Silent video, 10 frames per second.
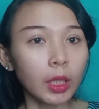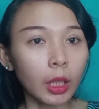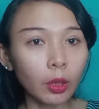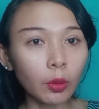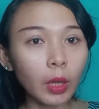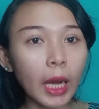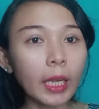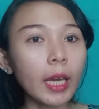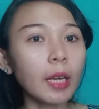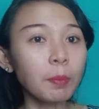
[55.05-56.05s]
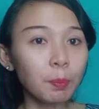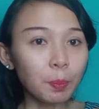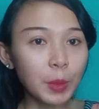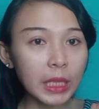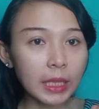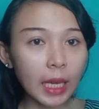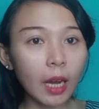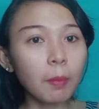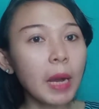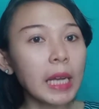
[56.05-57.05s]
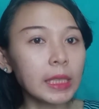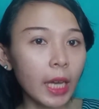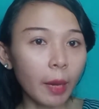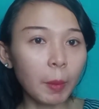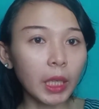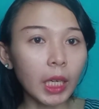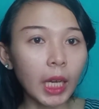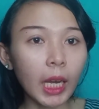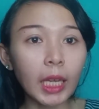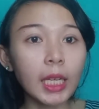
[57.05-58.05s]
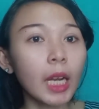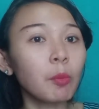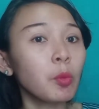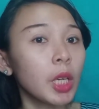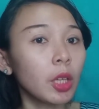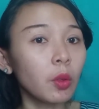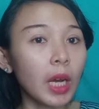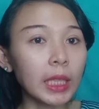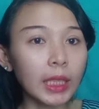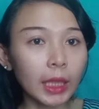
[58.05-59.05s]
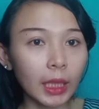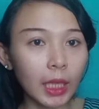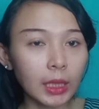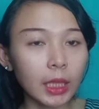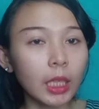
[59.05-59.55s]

itu kalian bisa kebaca banking kalian dalam hitungan detik.